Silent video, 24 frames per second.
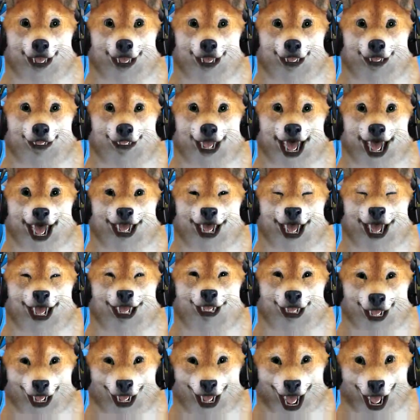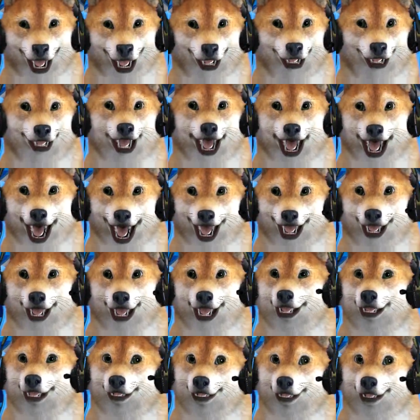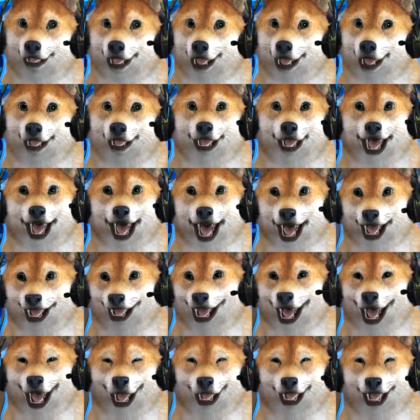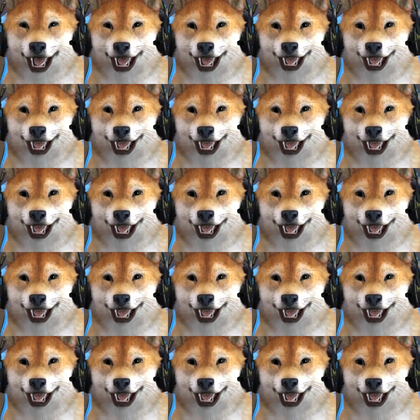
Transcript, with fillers: Jetzt wäre ich da fast reingedonnert. Hallo! Steigen Sie ein, steigen Sie